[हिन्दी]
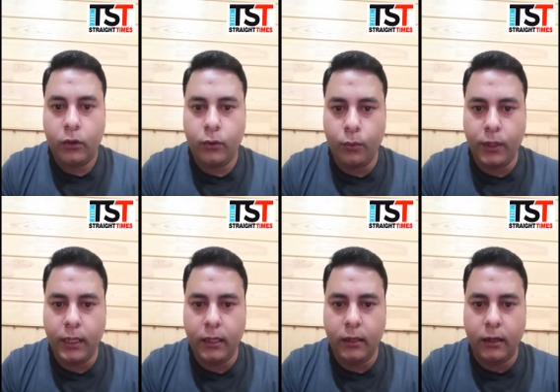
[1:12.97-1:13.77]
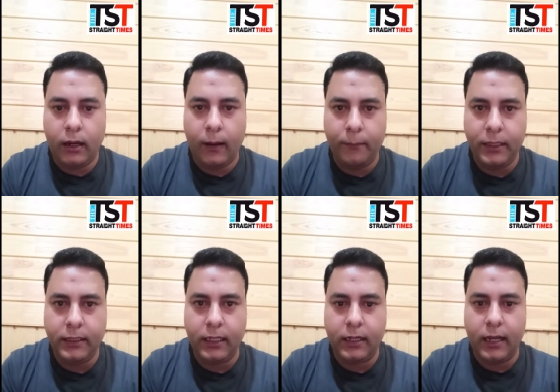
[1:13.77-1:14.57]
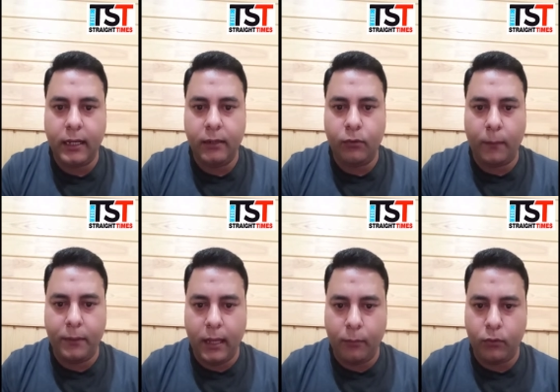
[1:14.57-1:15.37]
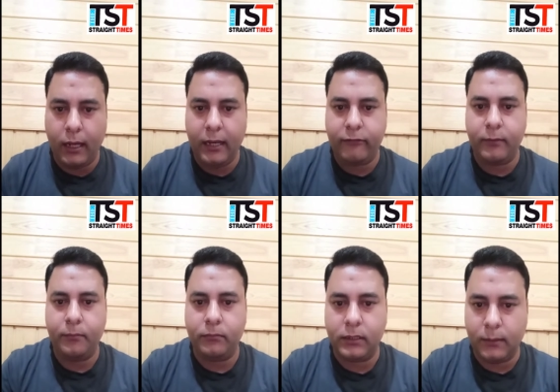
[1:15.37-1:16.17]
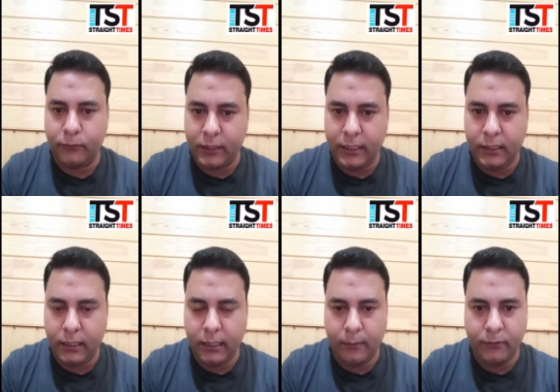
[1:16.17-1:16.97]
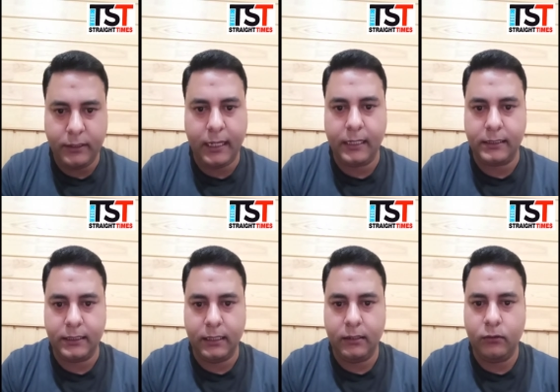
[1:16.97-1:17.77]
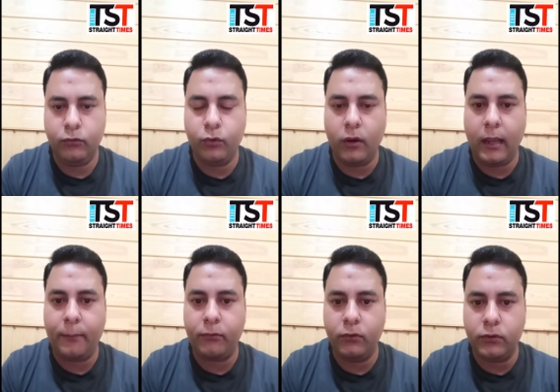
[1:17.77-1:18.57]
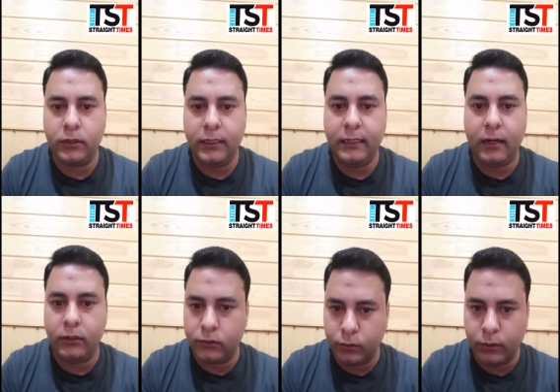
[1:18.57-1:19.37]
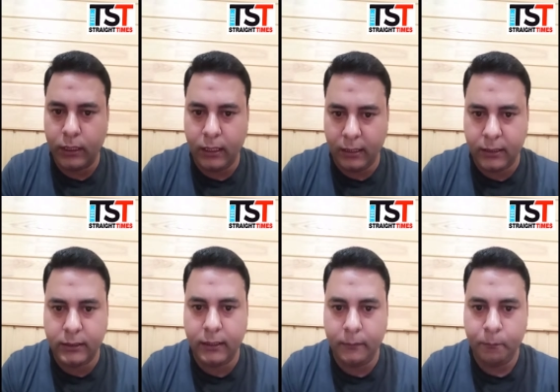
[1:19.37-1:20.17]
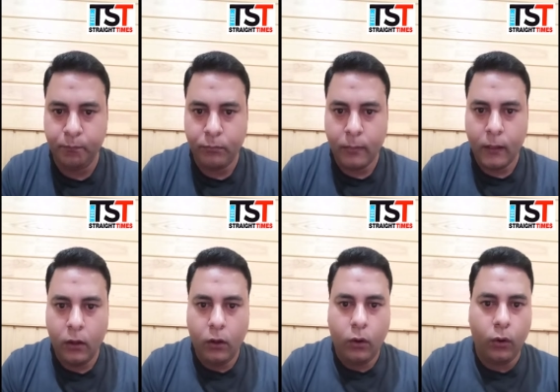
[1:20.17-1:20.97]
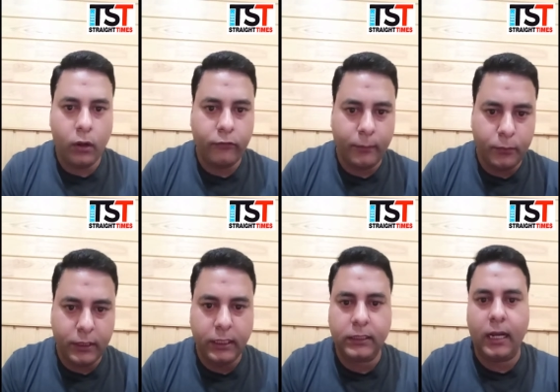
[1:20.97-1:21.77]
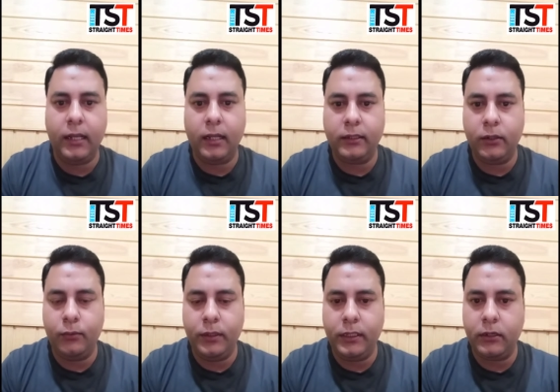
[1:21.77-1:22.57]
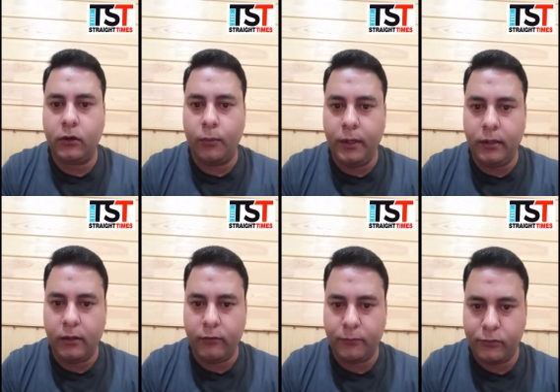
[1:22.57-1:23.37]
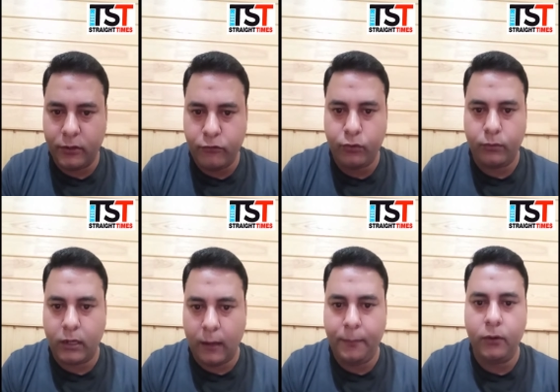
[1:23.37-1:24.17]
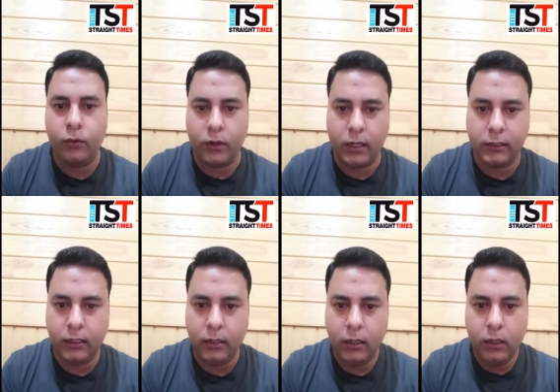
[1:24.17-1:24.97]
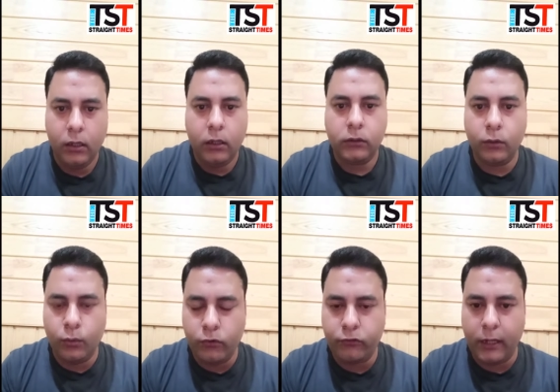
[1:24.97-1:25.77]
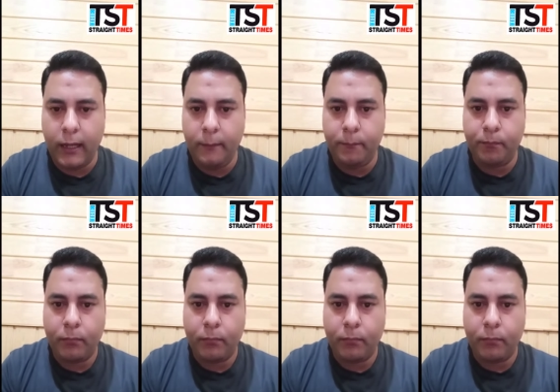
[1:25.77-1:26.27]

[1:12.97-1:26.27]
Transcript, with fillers: क्योंकि हमने देखा है कि वो अपने आप को एन कर्मचारी के नाम से टैग करें जो एब्सोल्युटली अनट्रू है गलत है और जब उनकी तैनाती हुई थी कोविड जब सर्ज काफ़ी हो रहा था तो उस टाइम